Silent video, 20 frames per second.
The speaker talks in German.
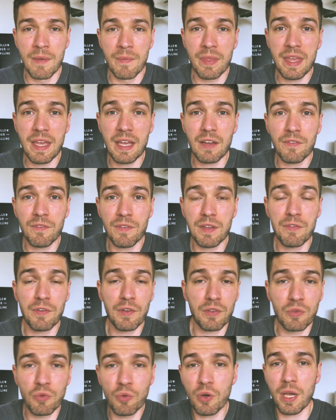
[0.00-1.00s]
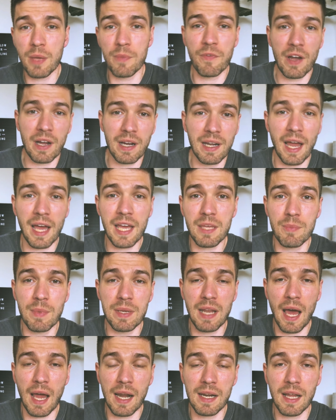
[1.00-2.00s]
irgendwie versuchen, im Vergleich
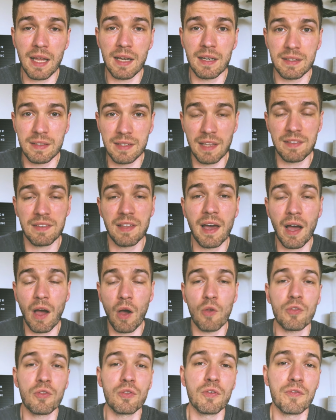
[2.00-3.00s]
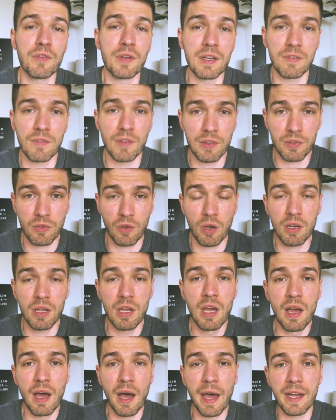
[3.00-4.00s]
mit anderen das herauszufinden, was Gott
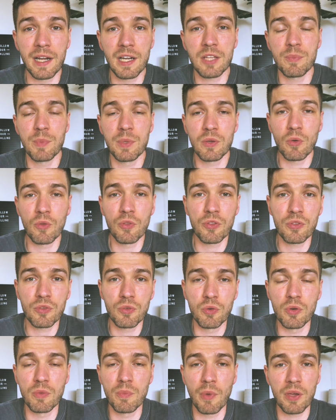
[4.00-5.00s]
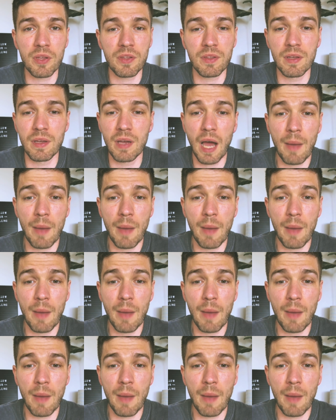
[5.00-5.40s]
eigentlich mit uns tun möchte.